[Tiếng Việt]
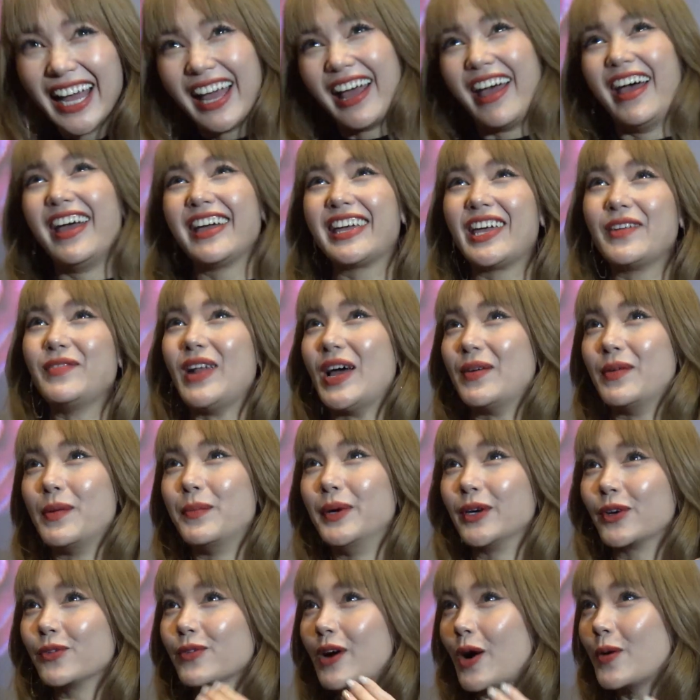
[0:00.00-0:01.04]
ekip làm mà
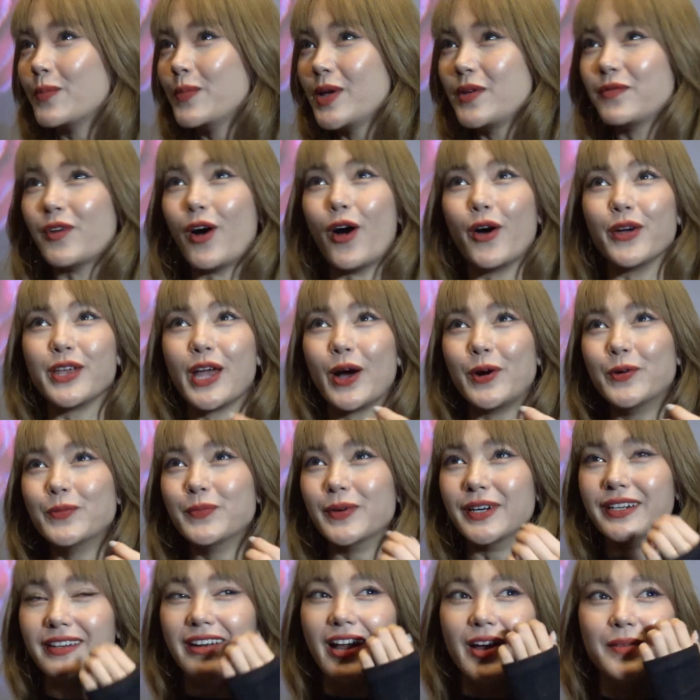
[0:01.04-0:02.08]
mình cũng không biết và họ giấu
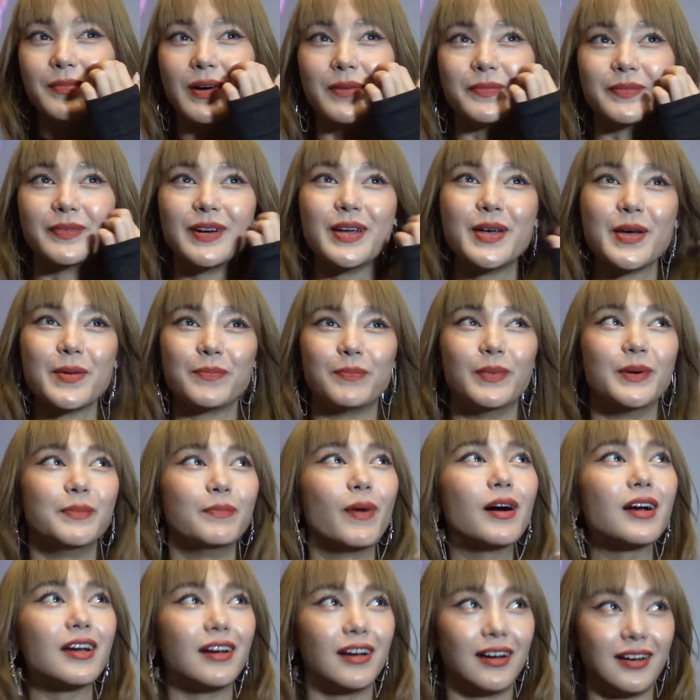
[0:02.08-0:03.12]
mình để mà mình
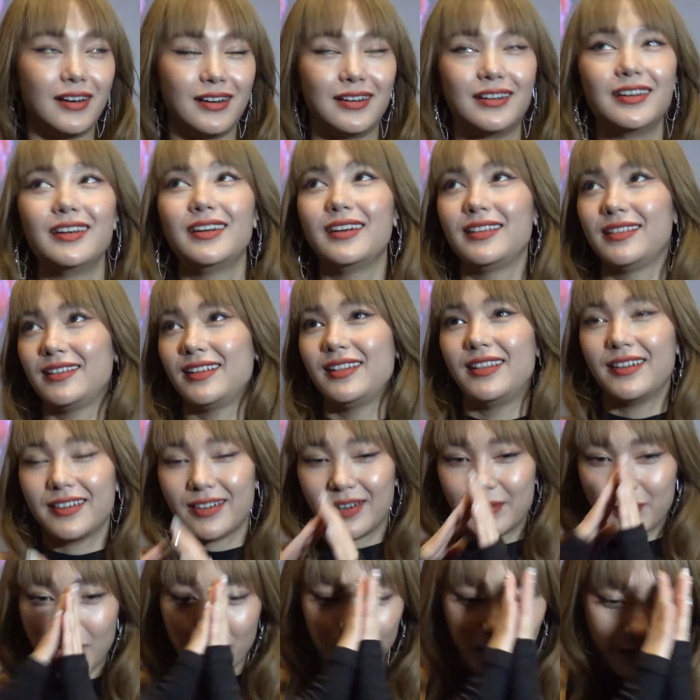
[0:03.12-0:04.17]
bất ngờ nên rất
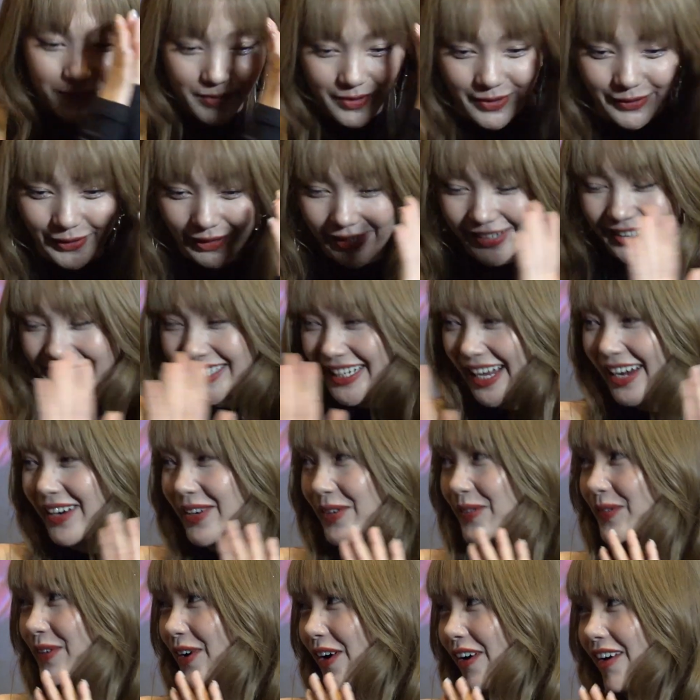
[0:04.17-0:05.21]
là mong là mọi người sẽ
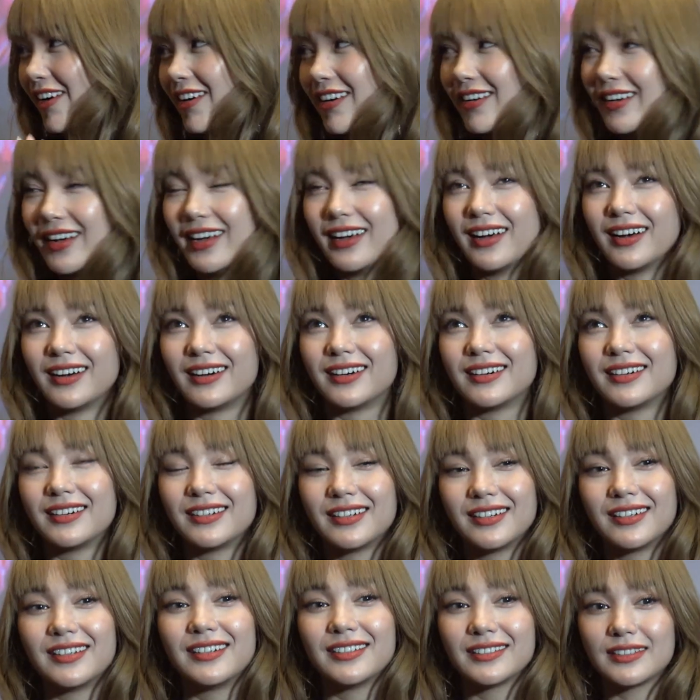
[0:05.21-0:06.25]
không có
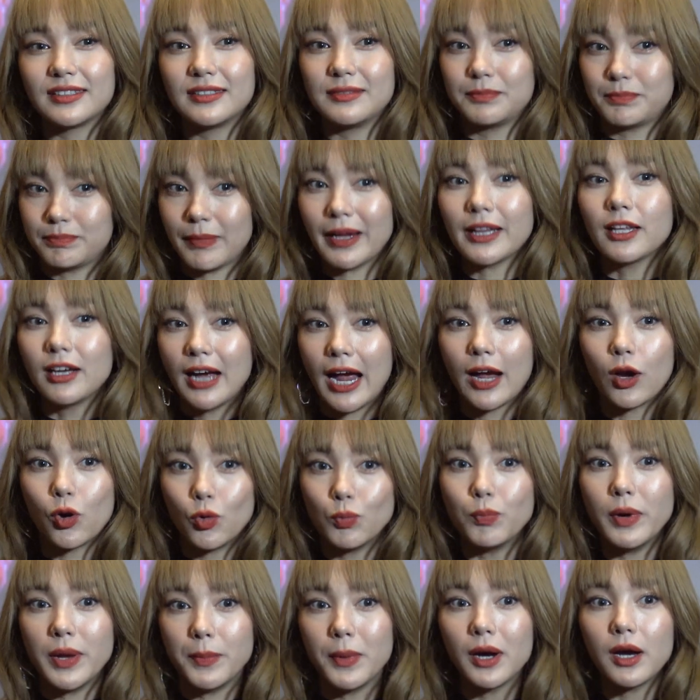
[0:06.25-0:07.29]
uh, bản thân hằng
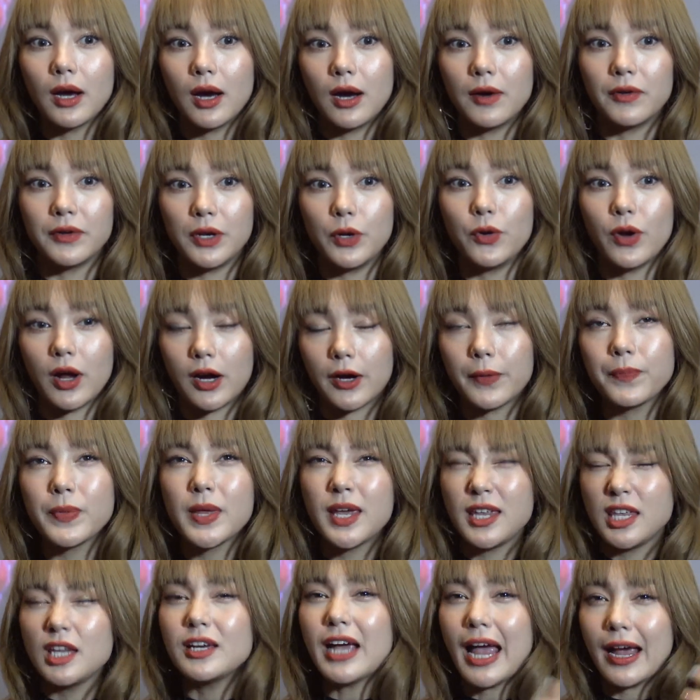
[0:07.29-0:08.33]
cũng bị bất ngờ điều đó
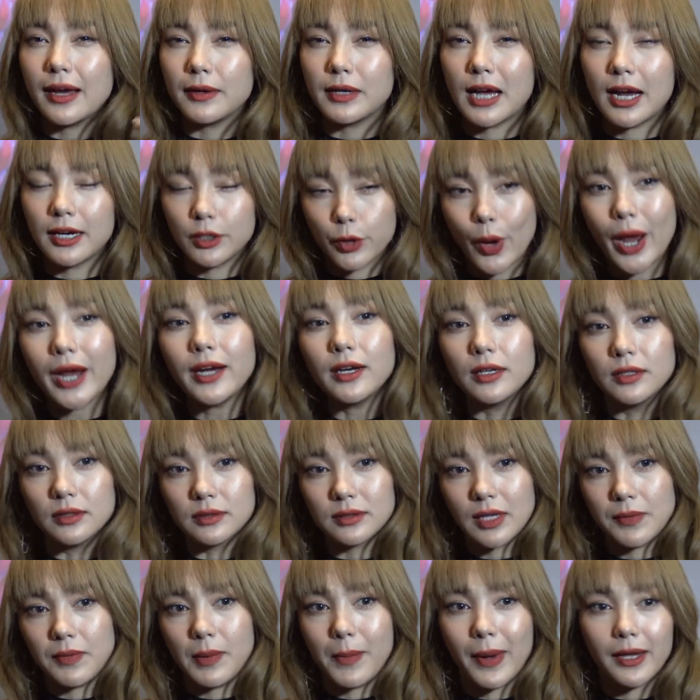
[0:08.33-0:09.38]
như hằng hằng đoán được
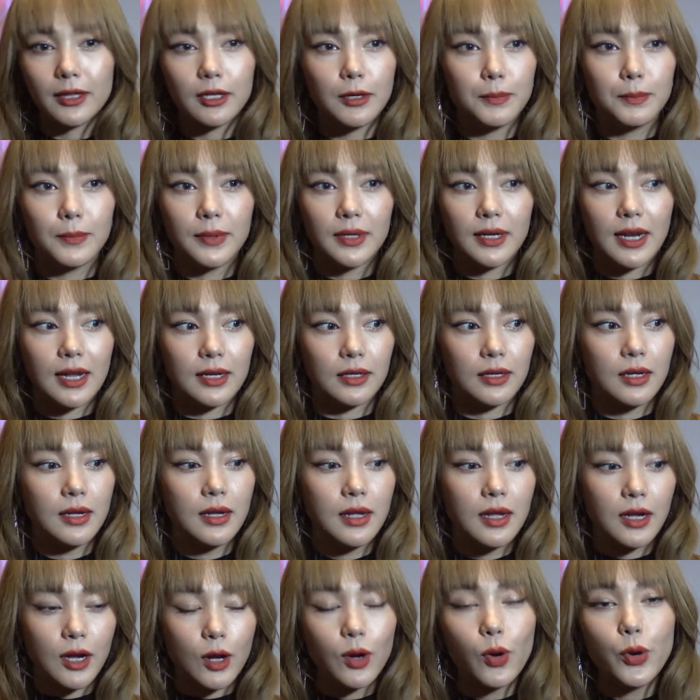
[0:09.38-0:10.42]
tại vì bản thân mình là
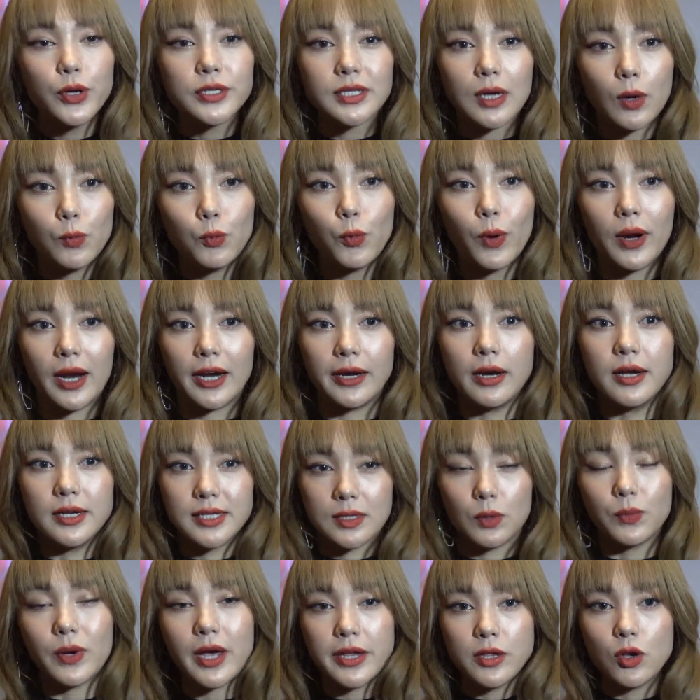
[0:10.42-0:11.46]
cái lối sống hoặc là đời
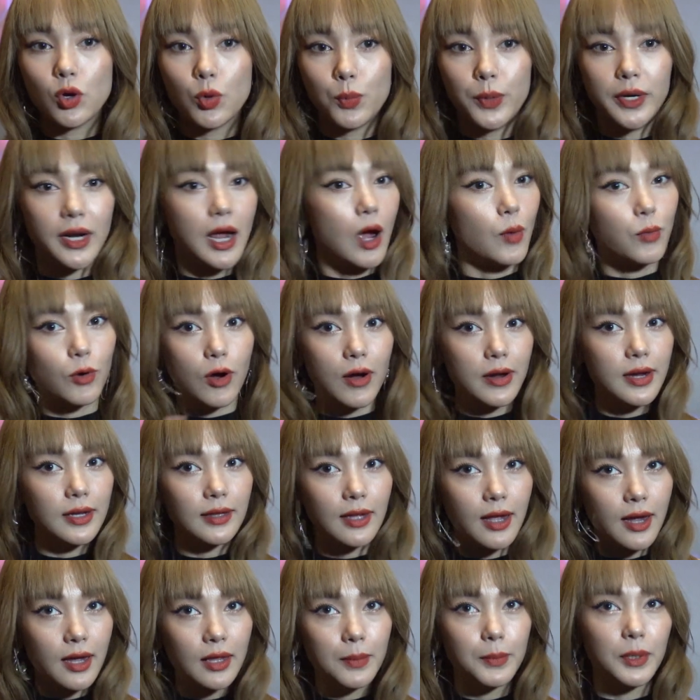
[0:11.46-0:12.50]
sống cá nhân của mình nó không có như
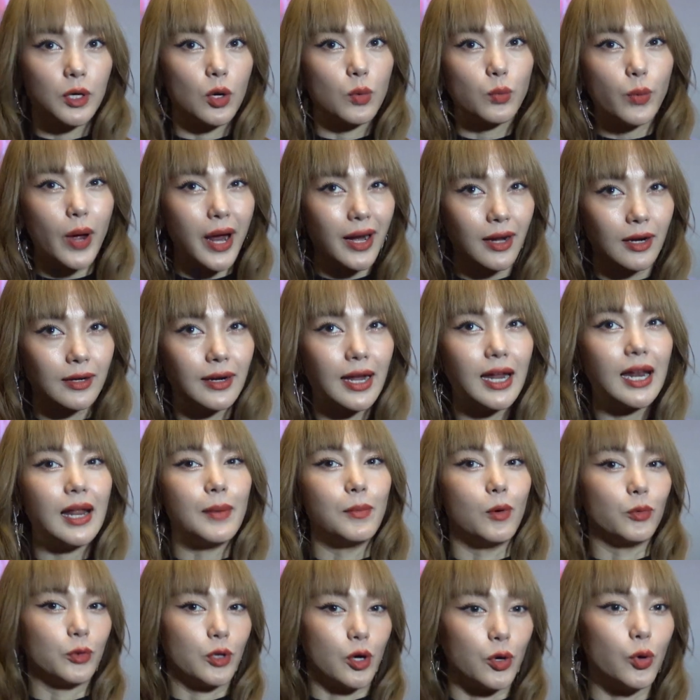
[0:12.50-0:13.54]
thế thì mình cũng đoán ừ. được đây là
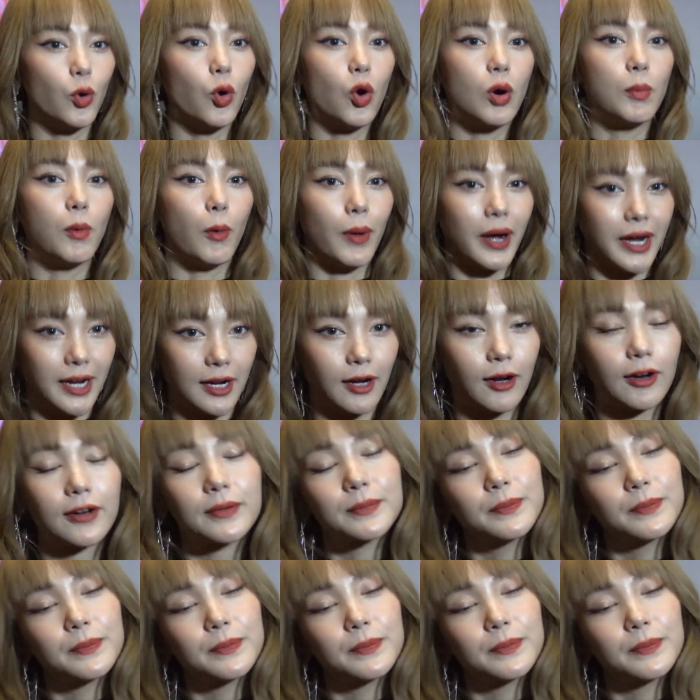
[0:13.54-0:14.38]
một trò đùa của một ai đó